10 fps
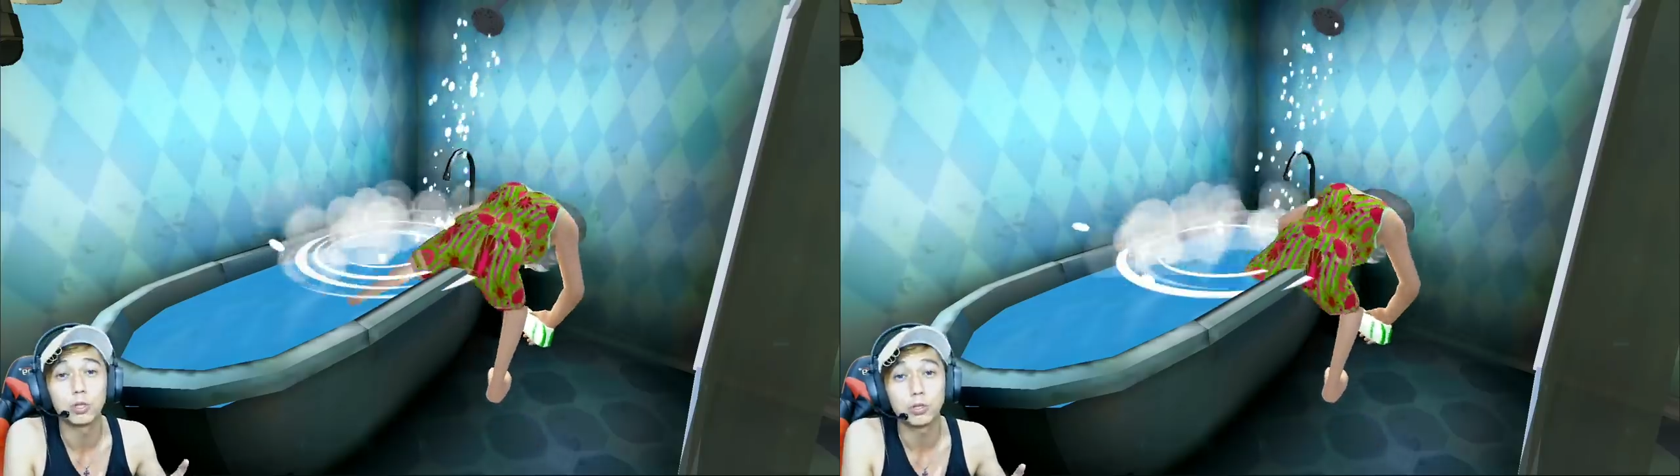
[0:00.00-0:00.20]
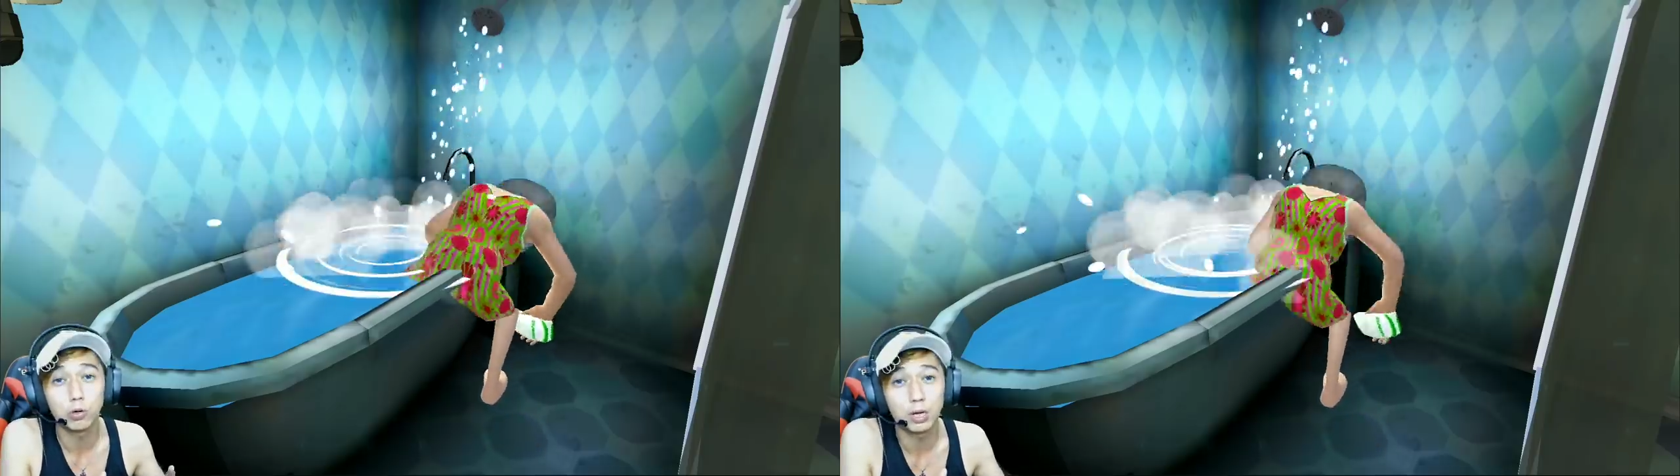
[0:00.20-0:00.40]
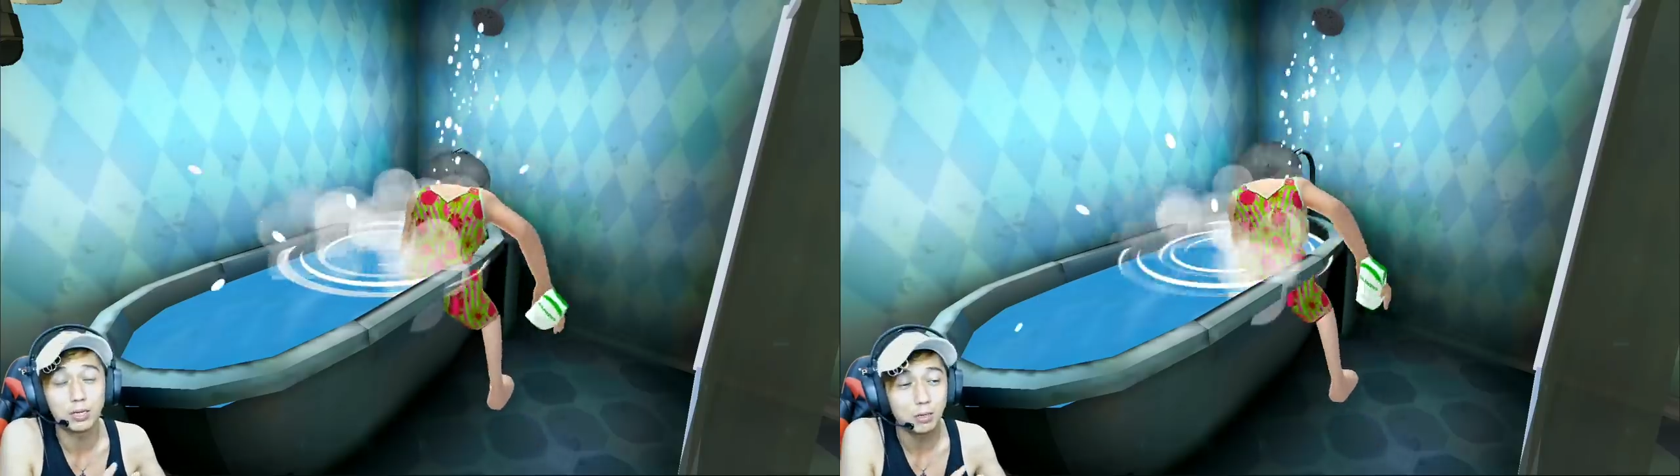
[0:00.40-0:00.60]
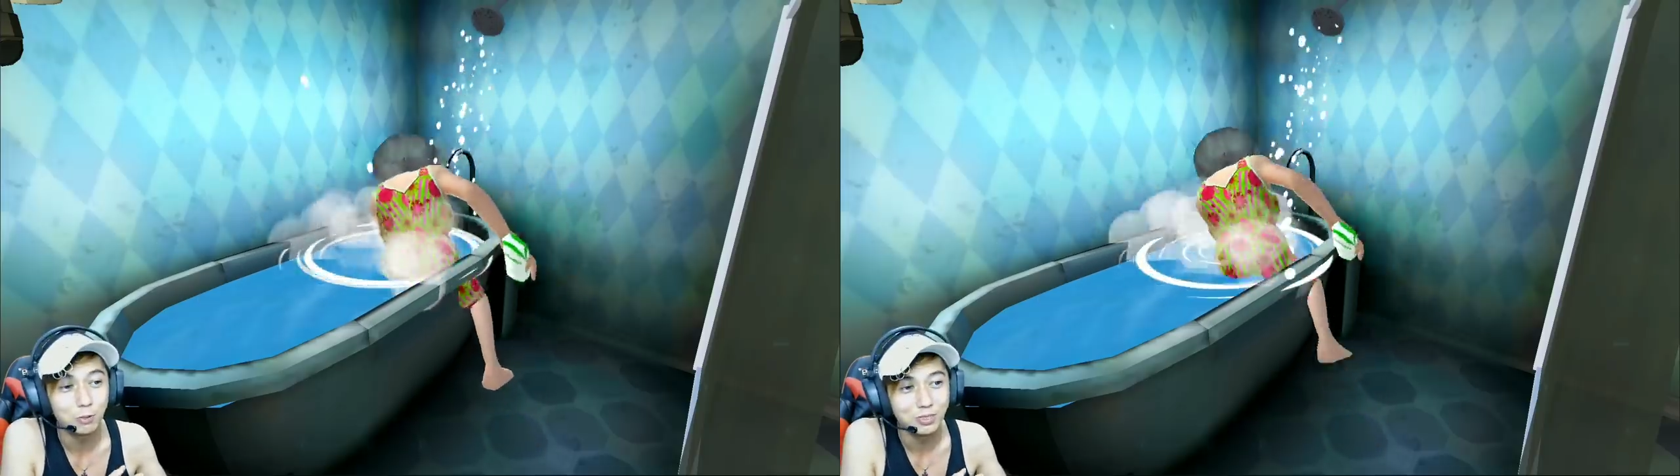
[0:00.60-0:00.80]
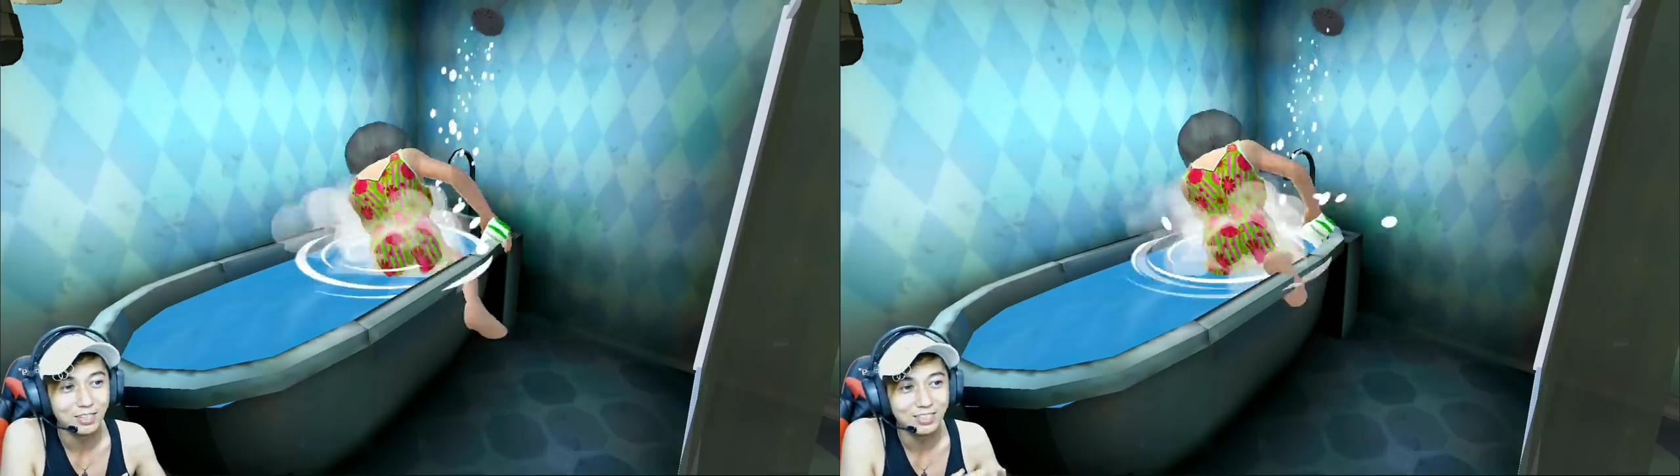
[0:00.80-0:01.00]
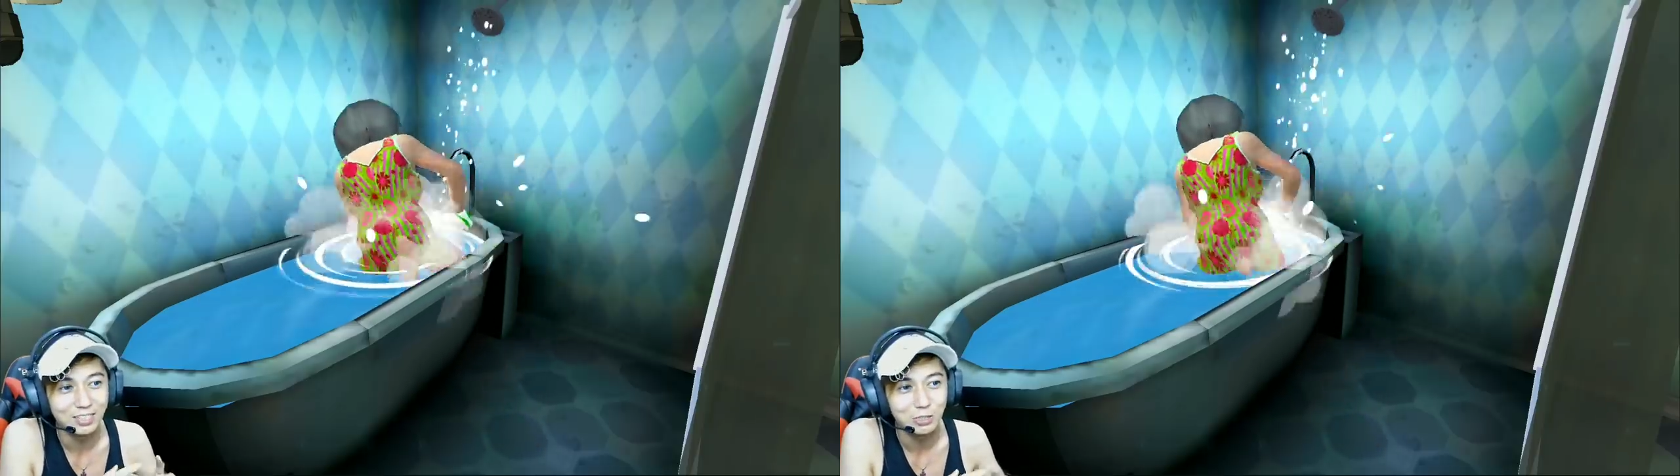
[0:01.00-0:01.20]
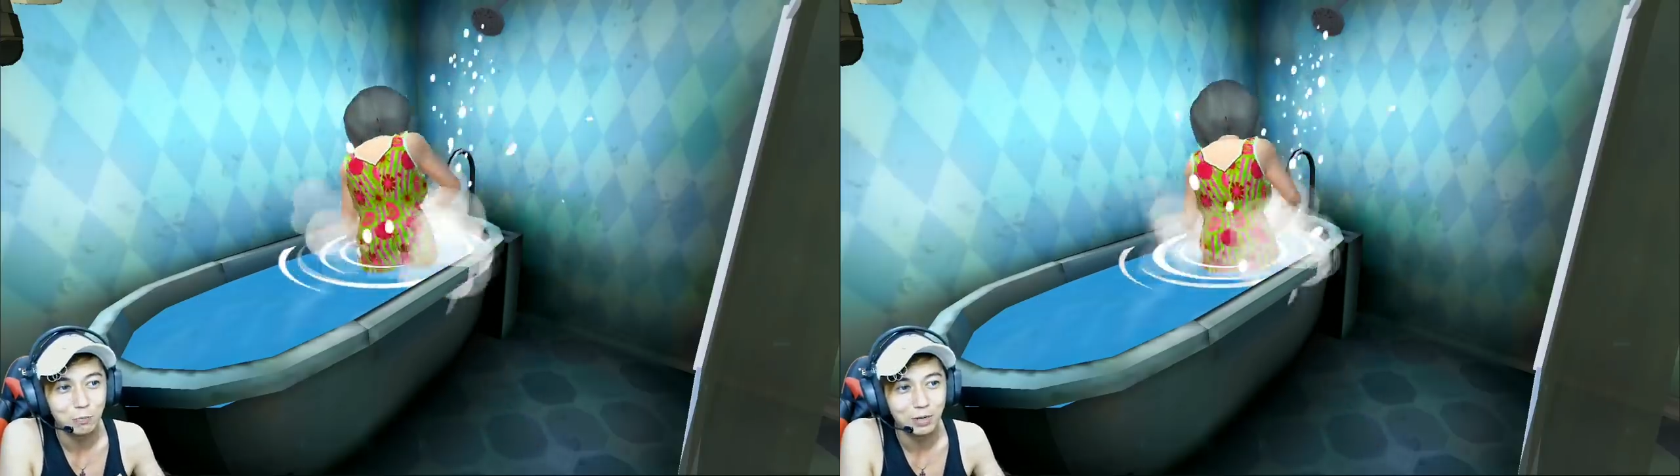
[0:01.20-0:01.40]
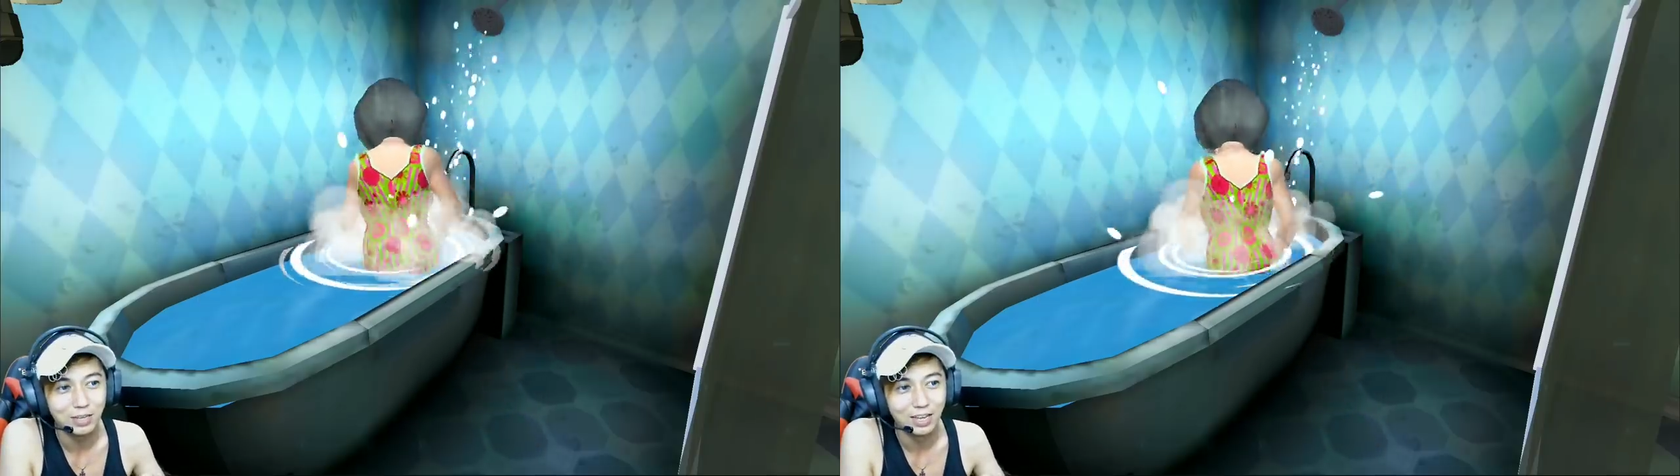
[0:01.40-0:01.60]
merontokkan rambut guys, kita
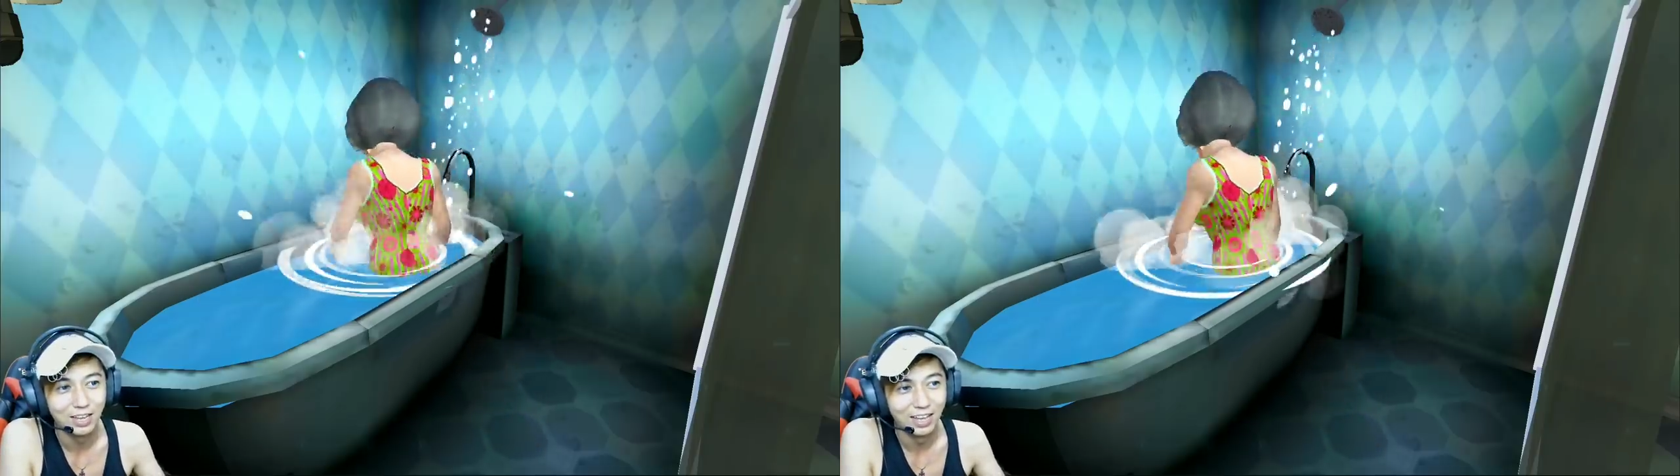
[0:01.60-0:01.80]
coba ya.